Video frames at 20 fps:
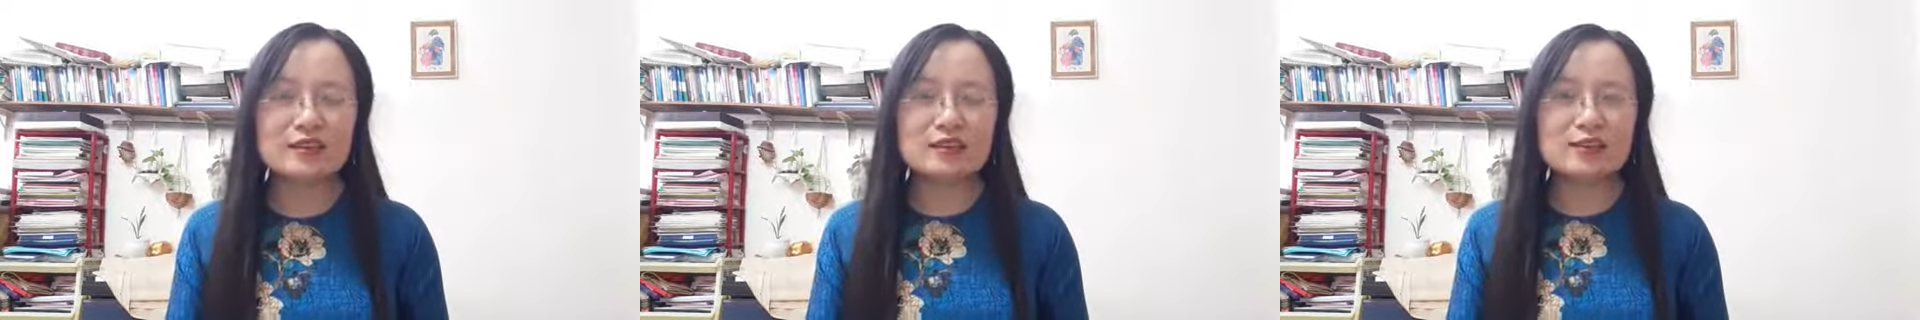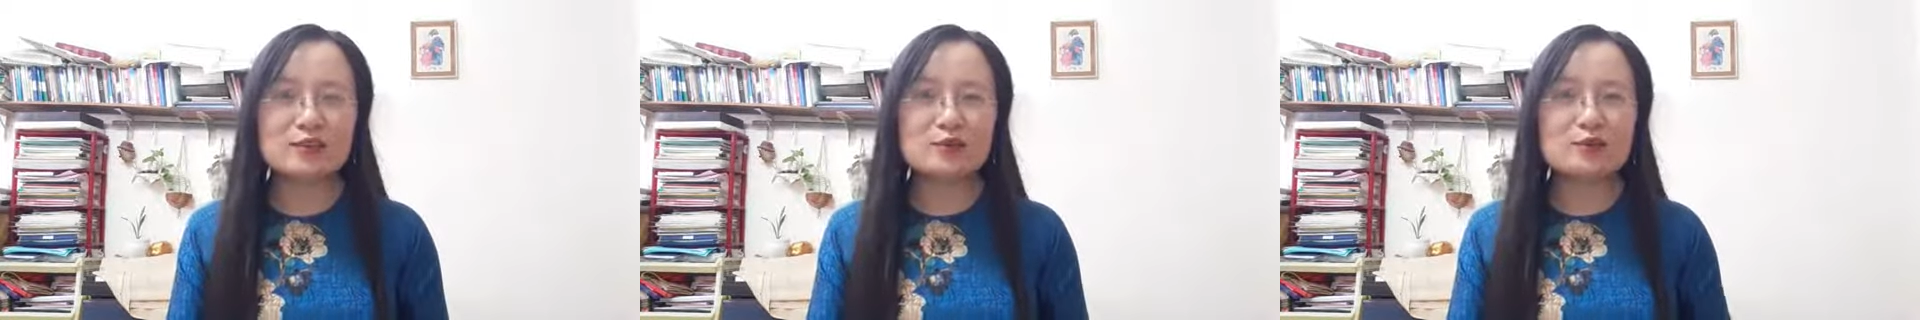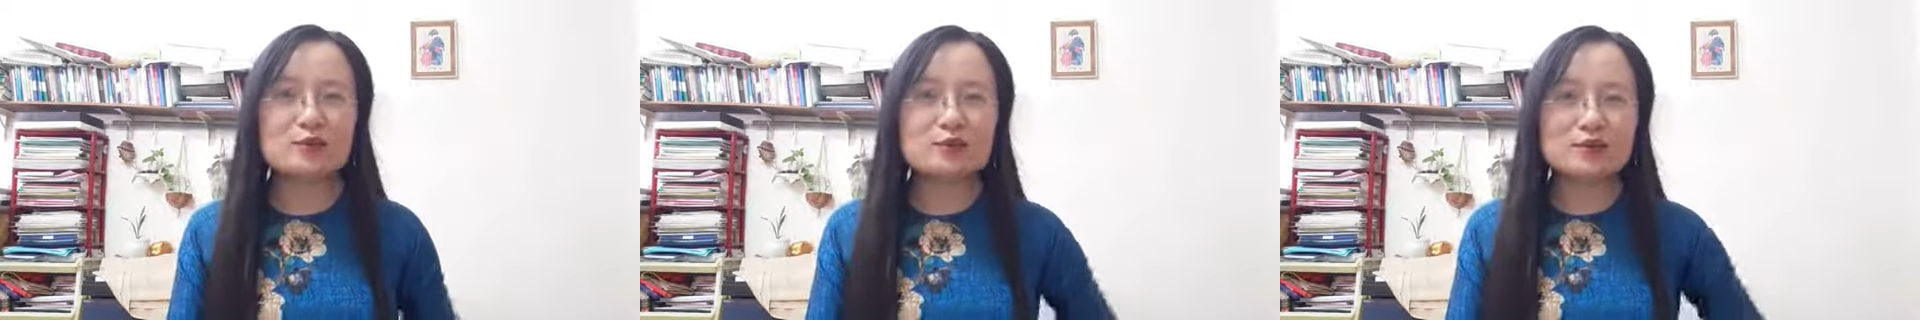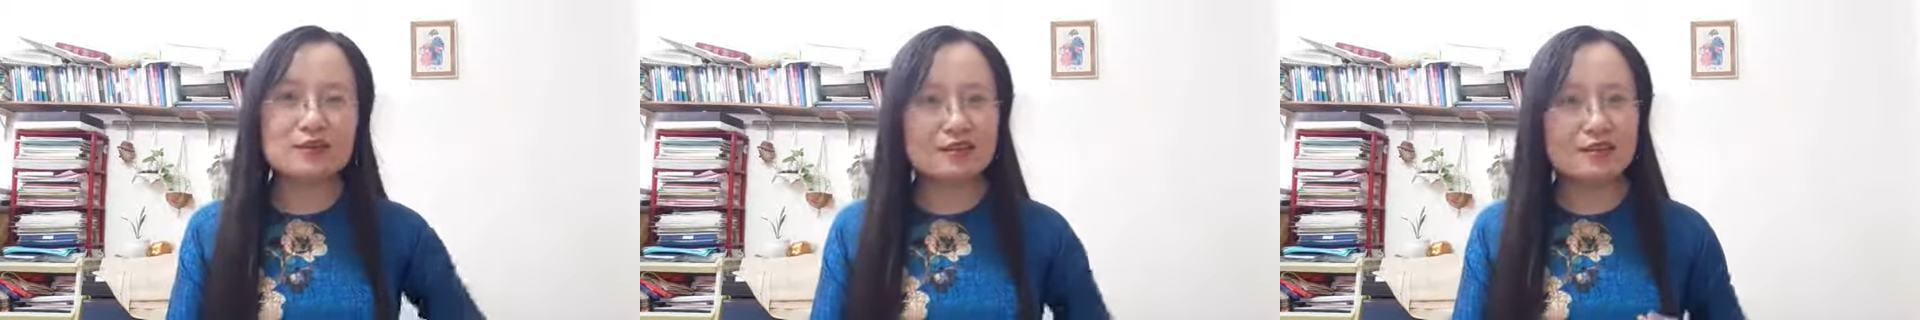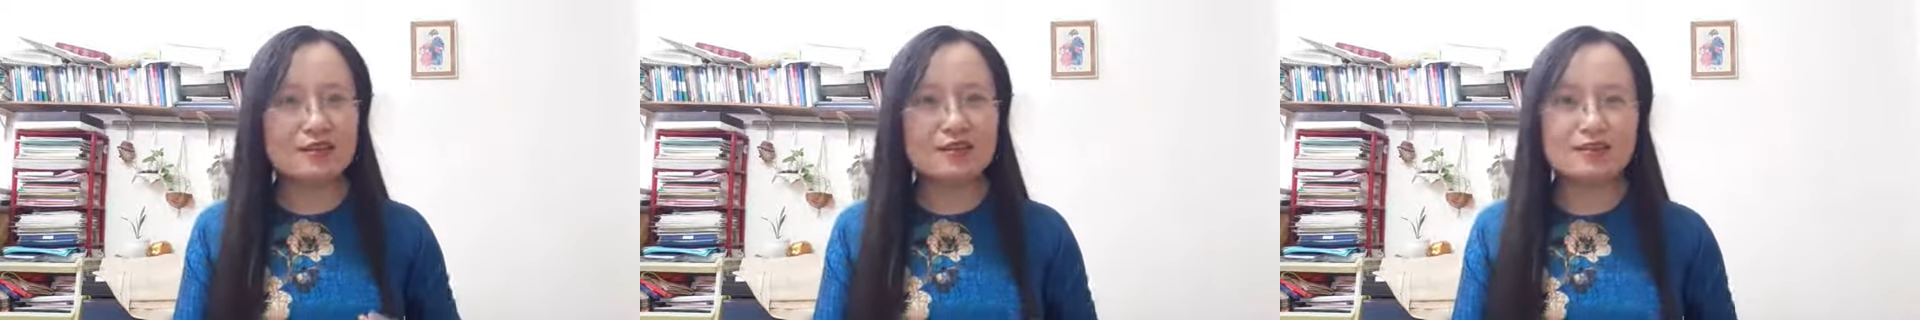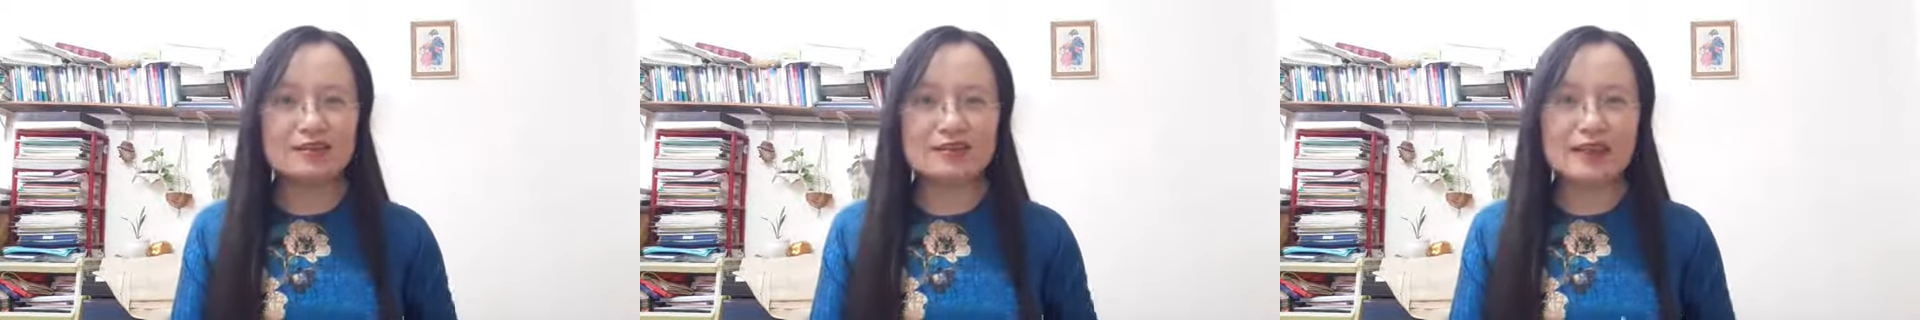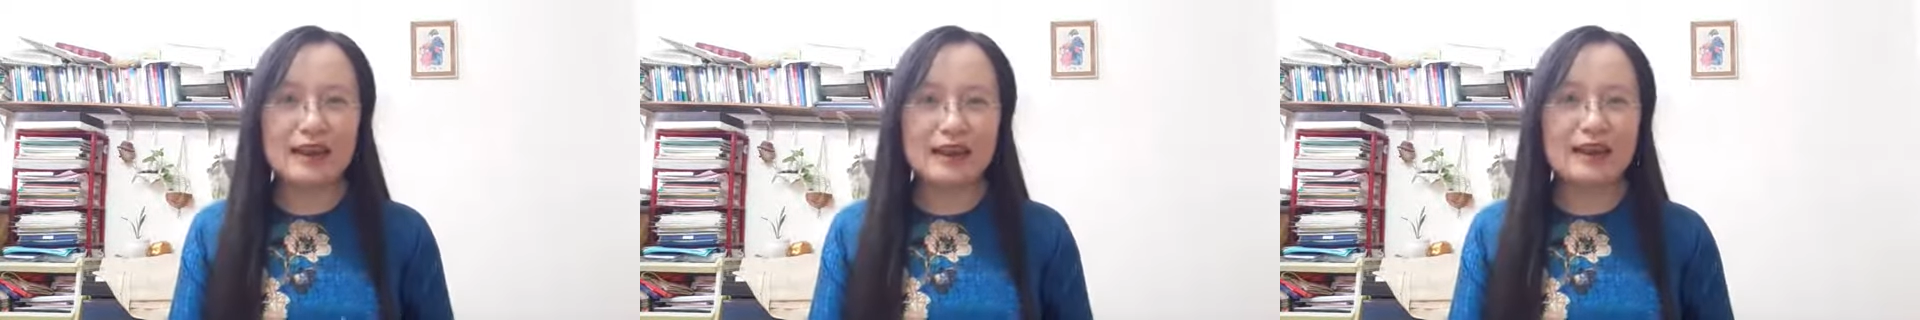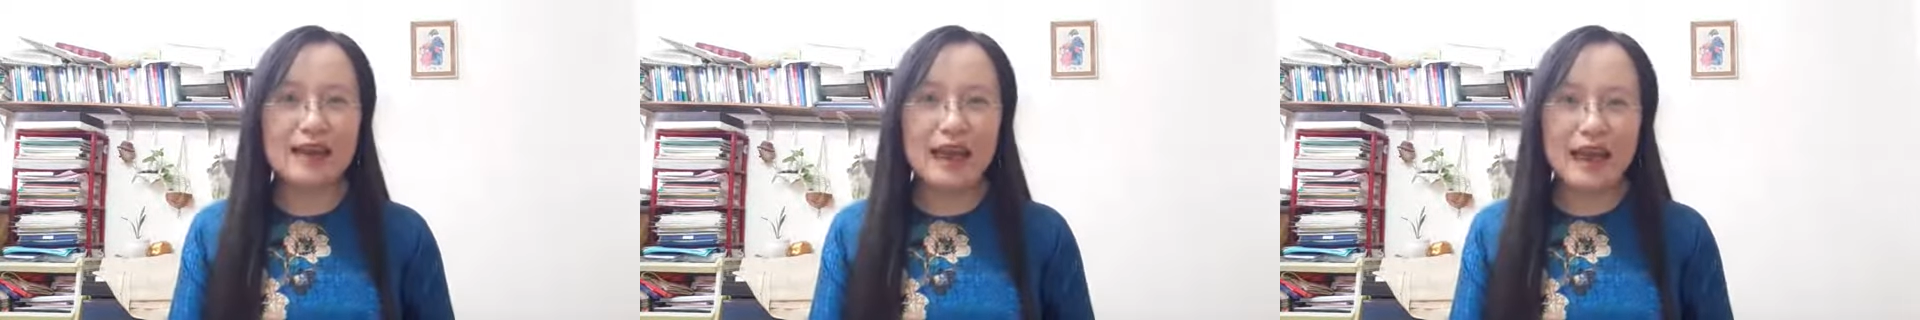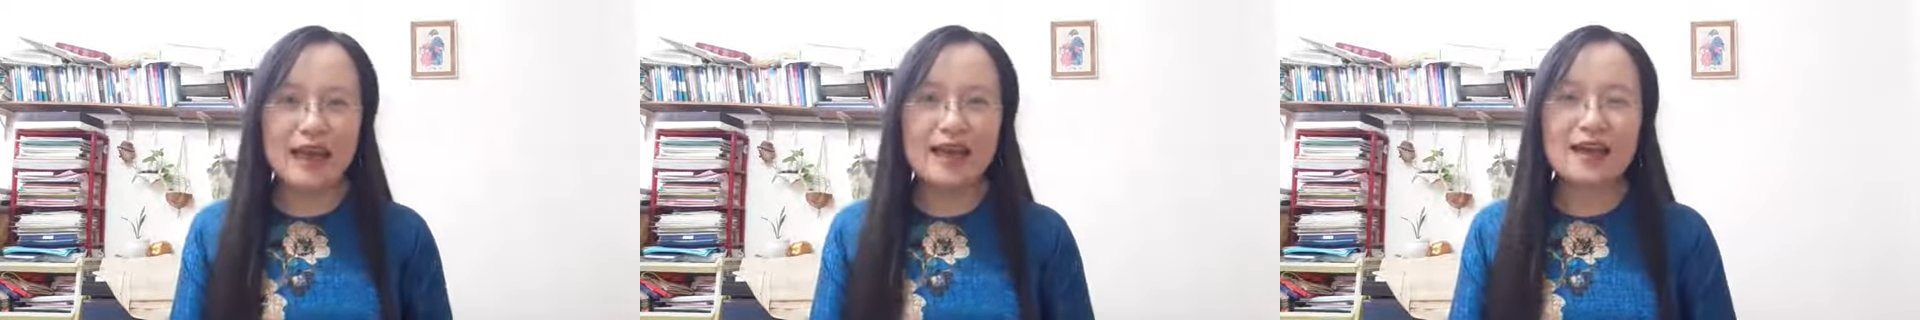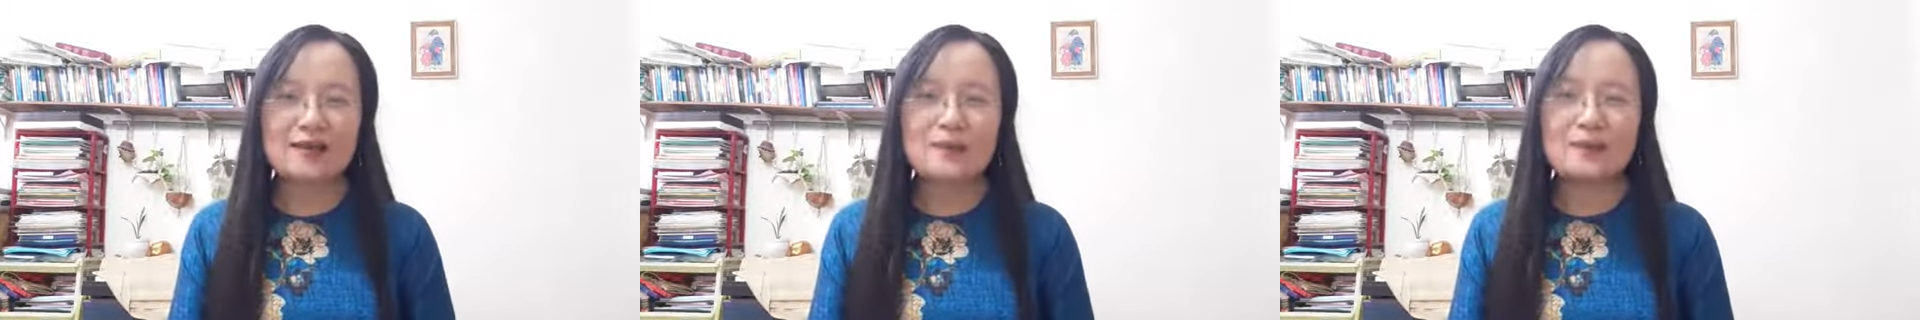kiểu như là rất là đã
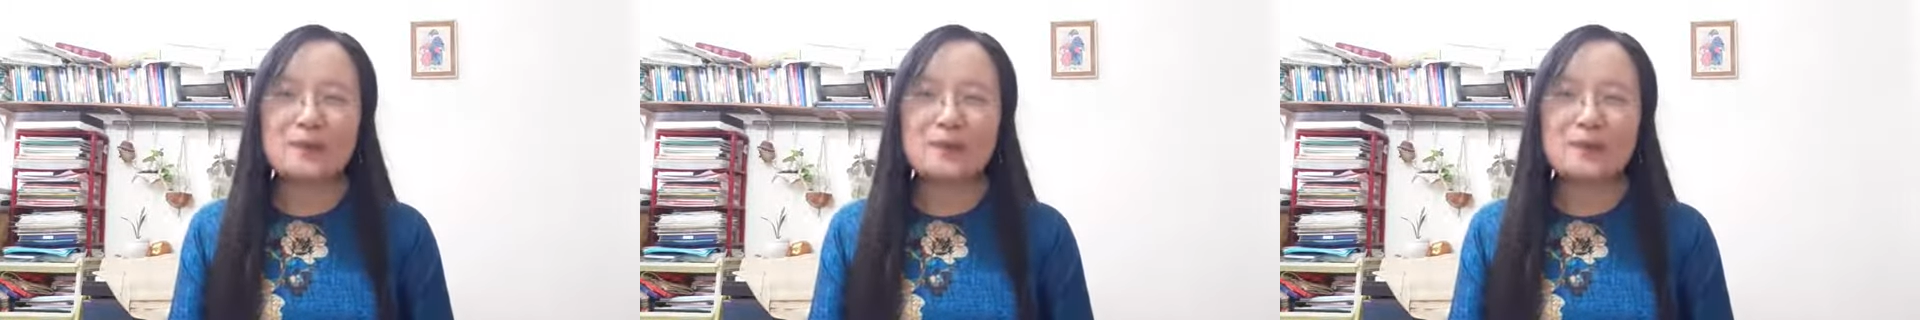đã